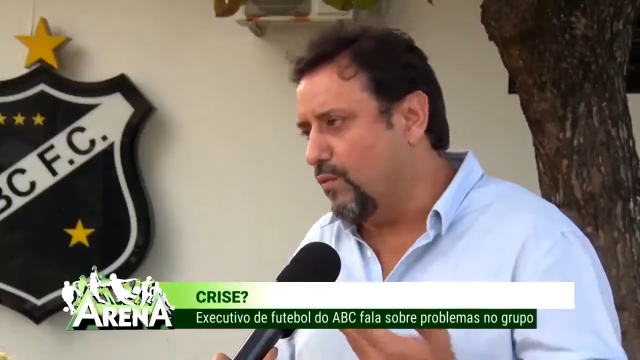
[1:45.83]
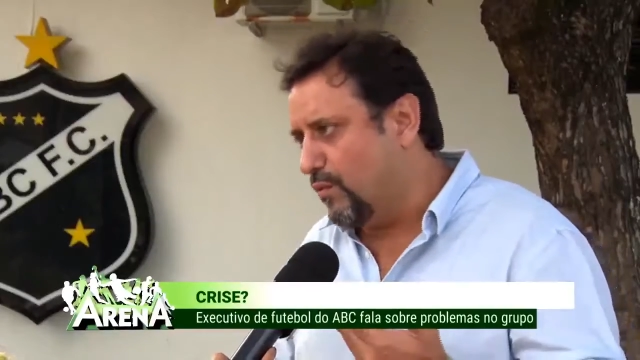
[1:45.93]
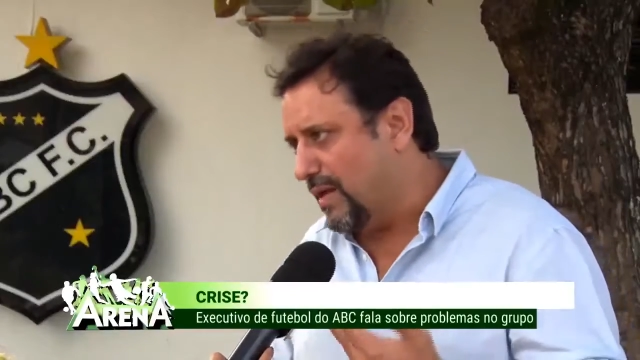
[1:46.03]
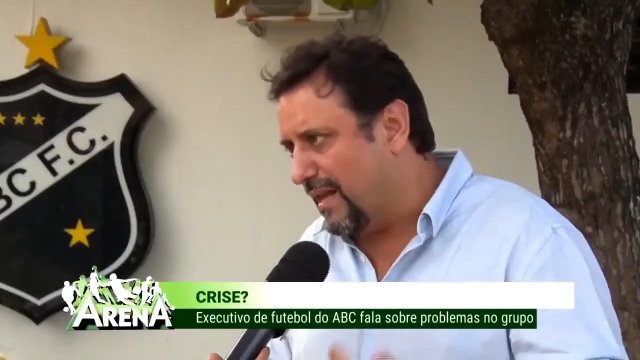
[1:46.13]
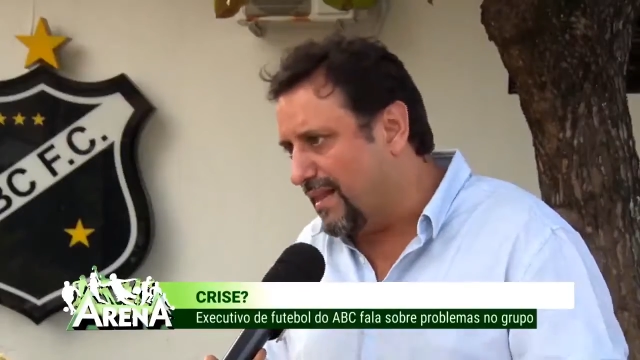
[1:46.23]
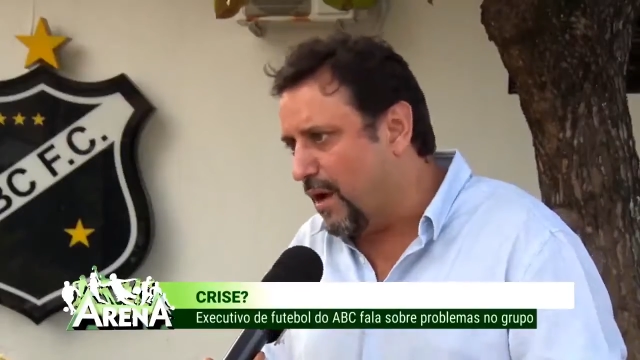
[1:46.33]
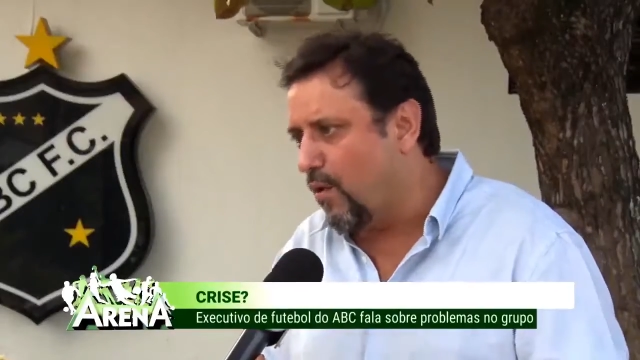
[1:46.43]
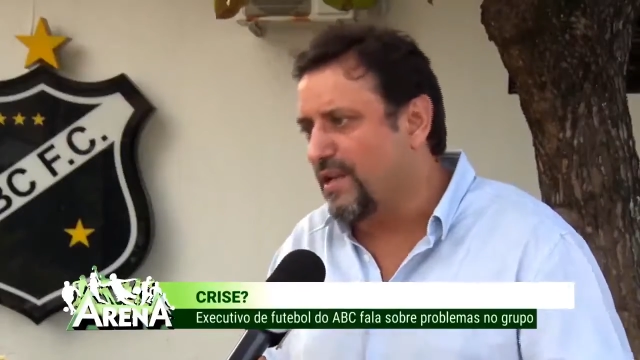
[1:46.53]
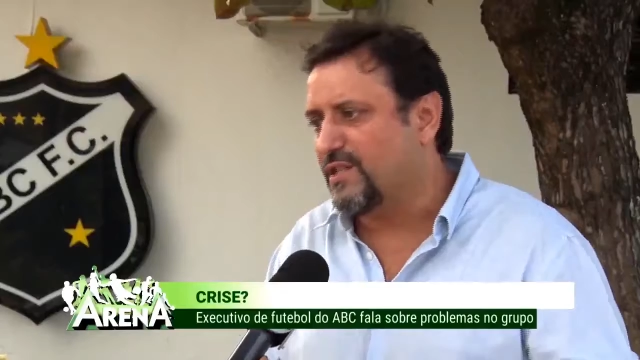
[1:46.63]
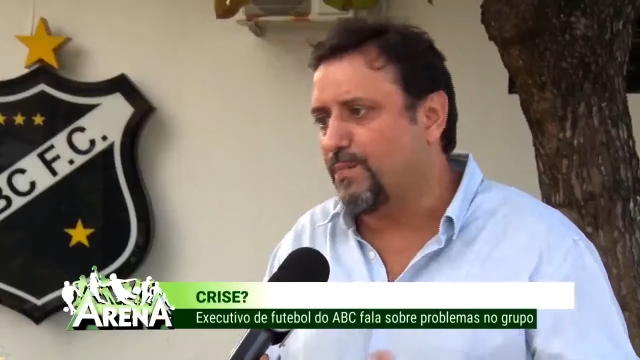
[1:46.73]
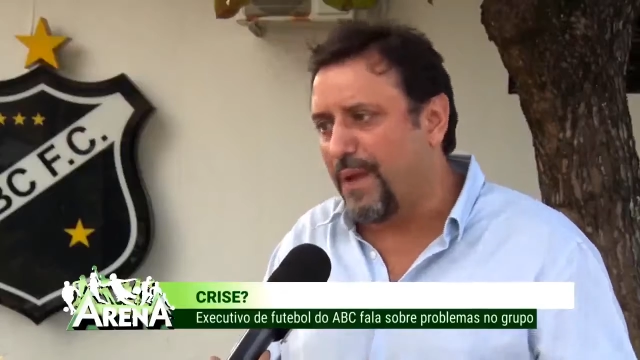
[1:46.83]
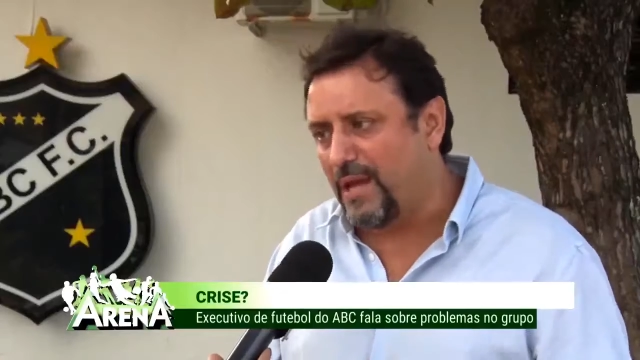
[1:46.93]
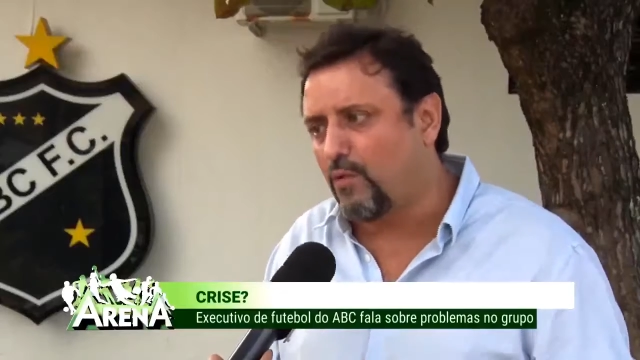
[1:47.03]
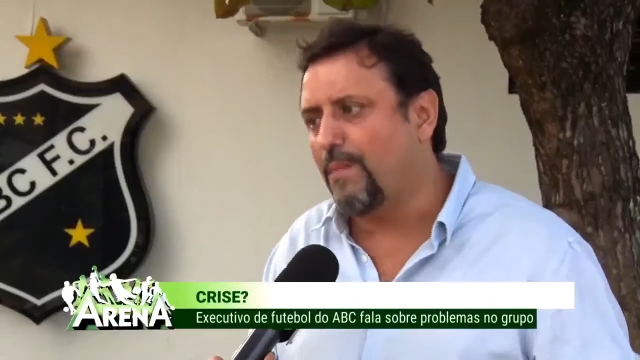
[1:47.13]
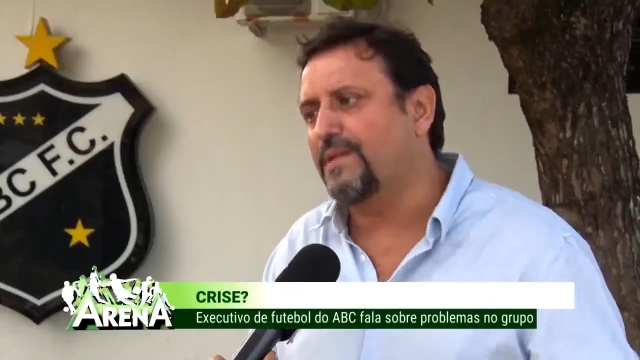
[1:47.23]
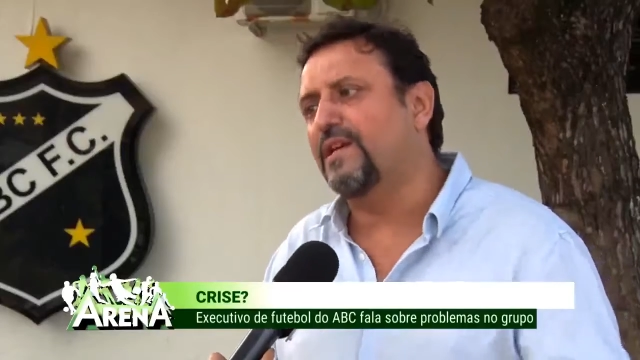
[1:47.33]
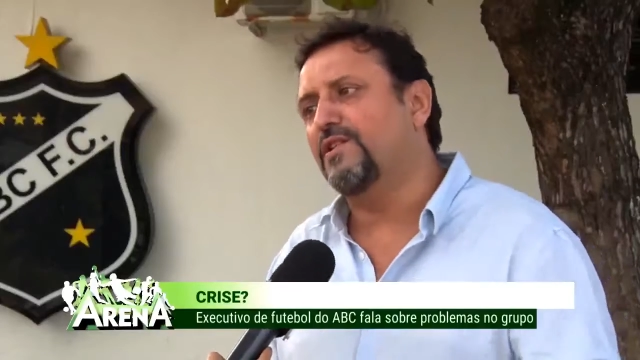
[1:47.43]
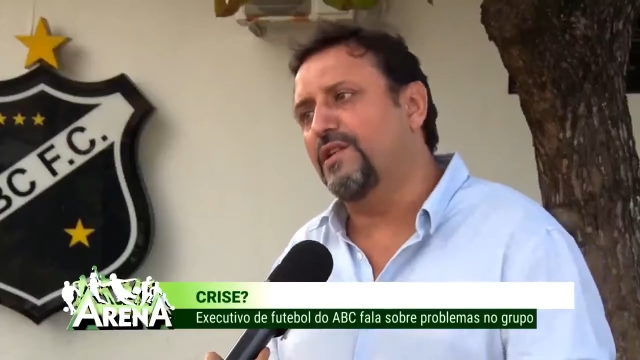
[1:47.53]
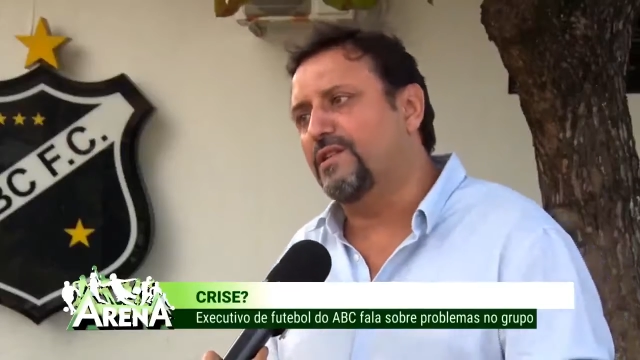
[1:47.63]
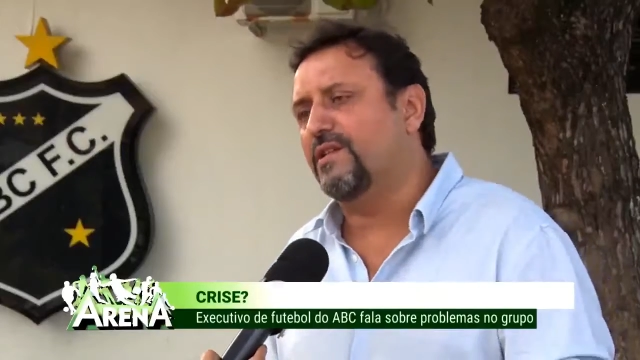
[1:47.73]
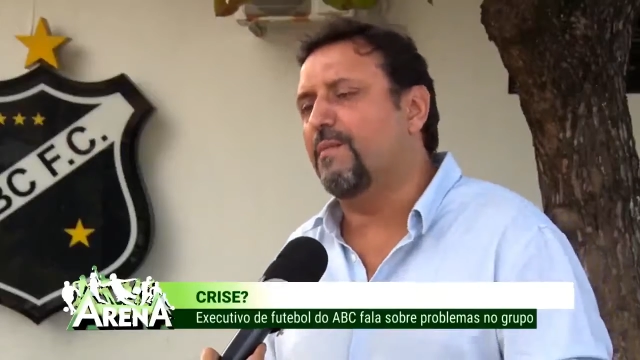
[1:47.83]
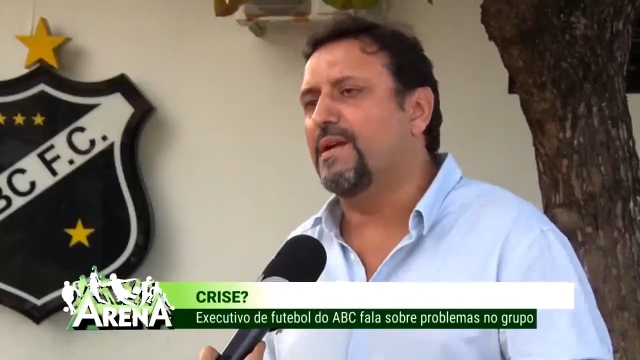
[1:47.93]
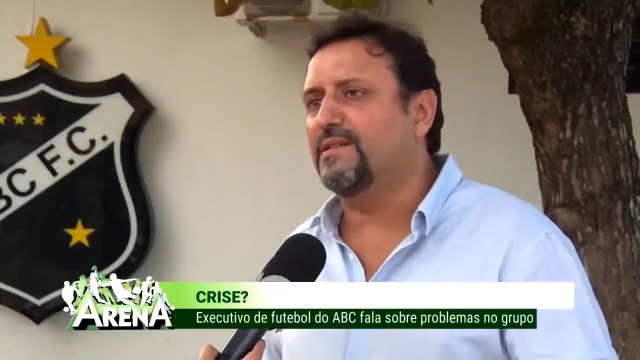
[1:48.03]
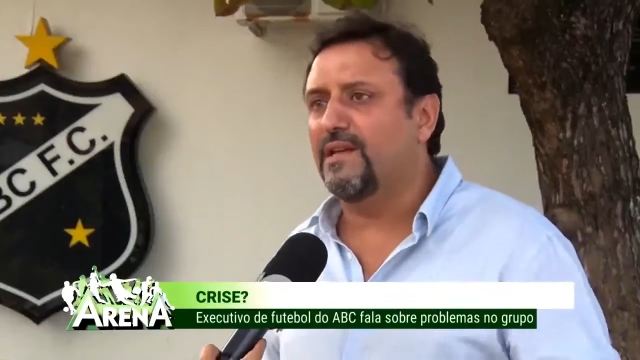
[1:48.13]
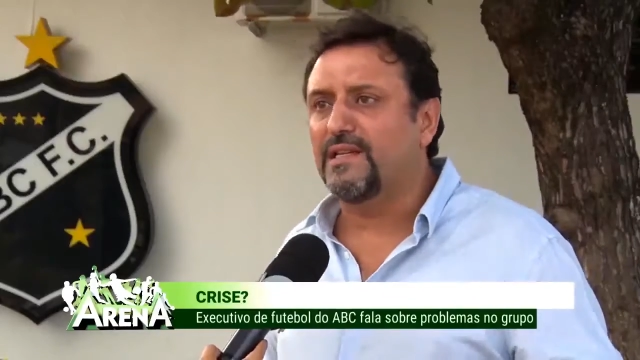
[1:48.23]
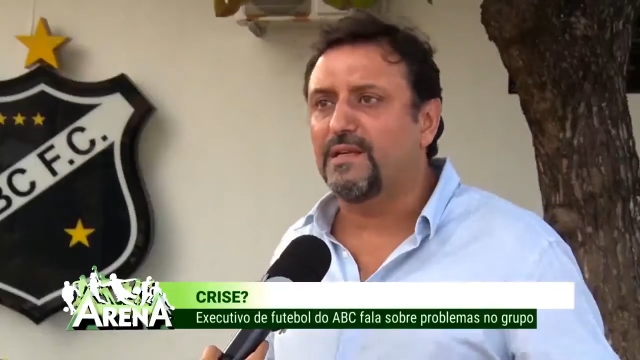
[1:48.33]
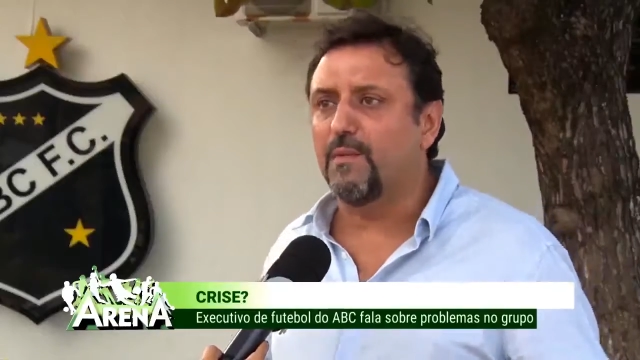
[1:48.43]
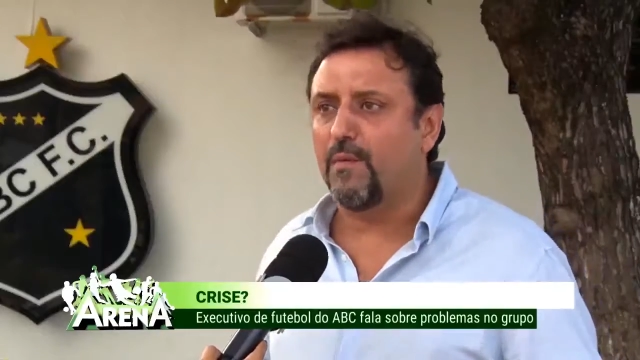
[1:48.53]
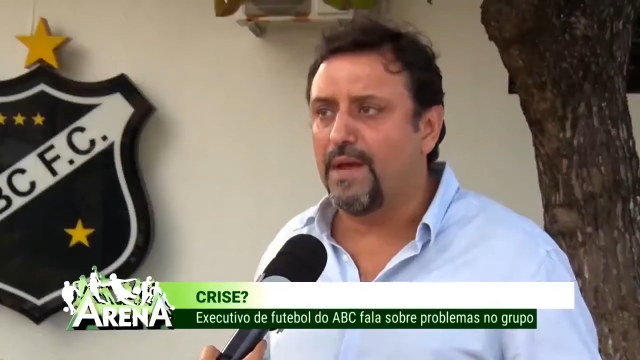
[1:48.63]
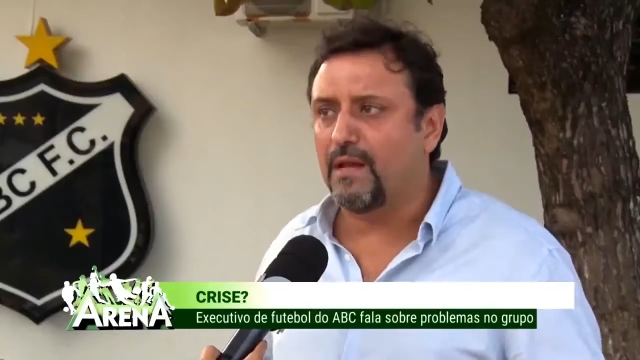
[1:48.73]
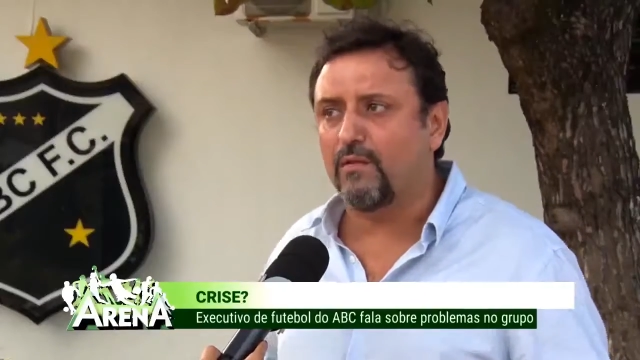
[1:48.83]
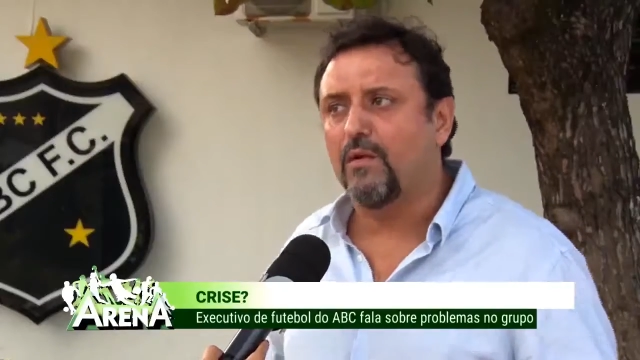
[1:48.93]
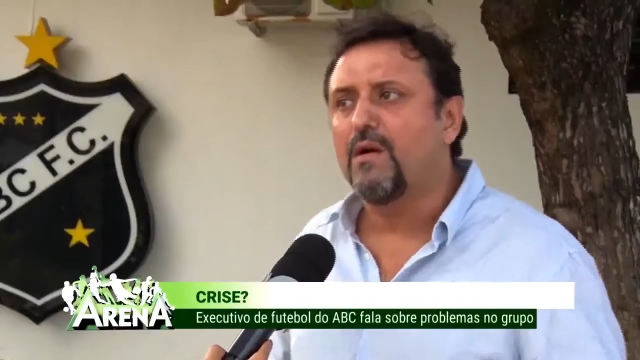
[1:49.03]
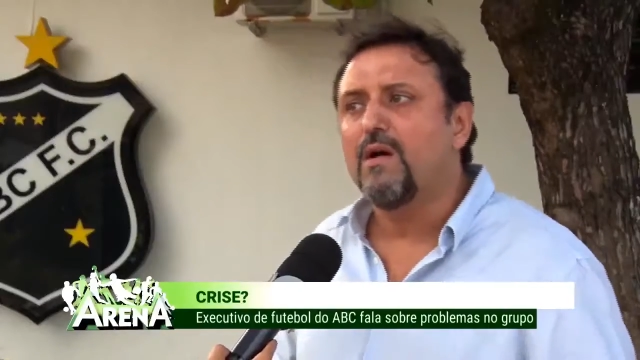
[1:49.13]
Natal, respeito o ABCdista, mas nesse momento